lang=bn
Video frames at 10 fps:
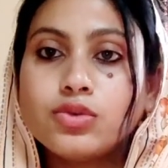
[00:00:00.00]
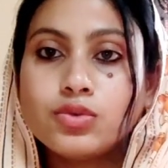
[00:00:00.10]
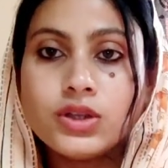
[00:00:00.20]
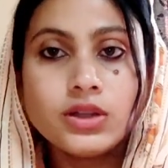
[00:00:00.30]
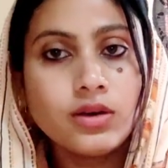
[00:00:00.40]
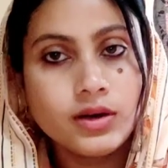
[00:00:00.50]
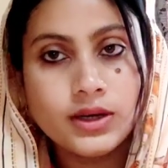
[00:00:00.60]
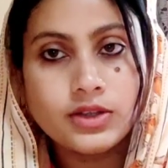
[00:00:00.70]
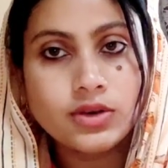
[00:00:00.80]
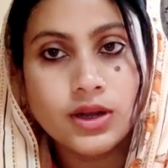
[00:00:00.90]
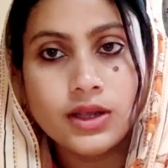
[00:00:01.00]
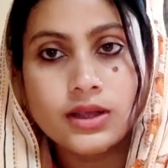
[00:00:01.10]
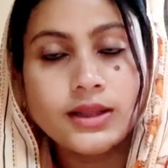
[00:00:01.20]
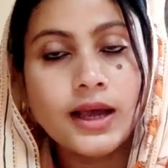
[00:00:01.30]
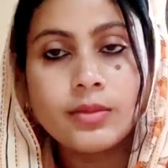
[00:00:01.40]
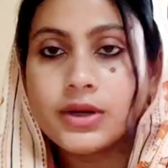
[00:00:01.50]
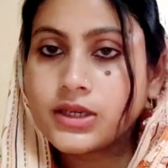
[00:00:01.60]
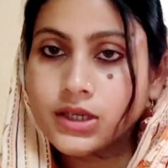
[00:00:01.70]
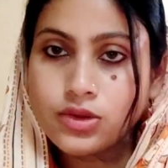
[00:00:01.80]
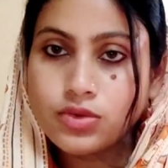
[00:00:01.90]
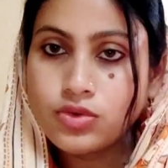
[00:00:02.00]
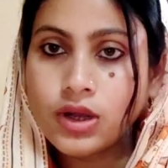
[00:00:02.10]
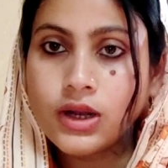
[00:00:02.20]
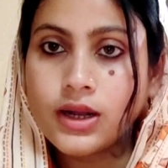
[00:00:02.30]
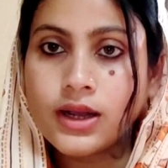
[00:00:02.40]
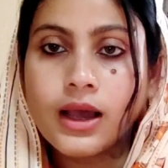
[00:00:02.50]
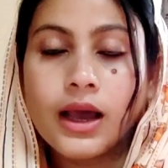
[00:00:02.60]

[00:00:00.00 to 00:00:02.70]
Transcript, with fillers: দু তিন ঘন্টা চলে তার বেশি কিন্তু চলে না